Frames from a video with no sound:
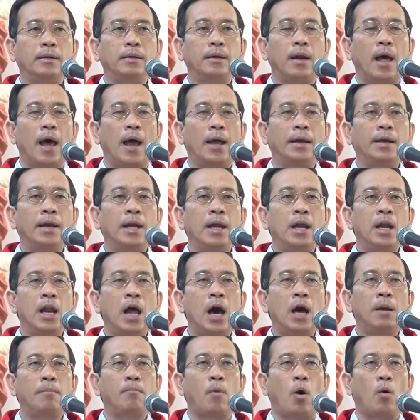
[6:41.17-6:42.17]
để đi
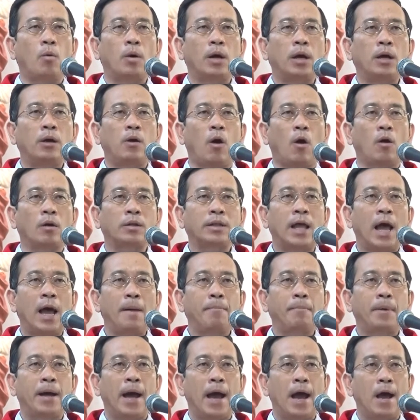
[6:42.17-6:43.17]
lên một cái ngọn
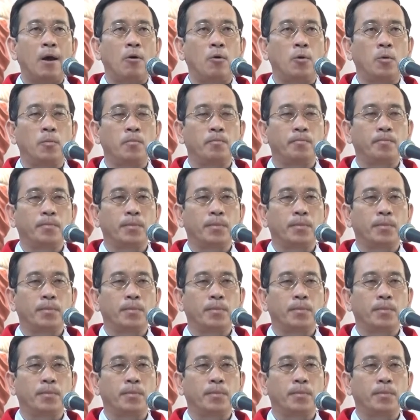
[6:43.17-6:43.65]
tháp cao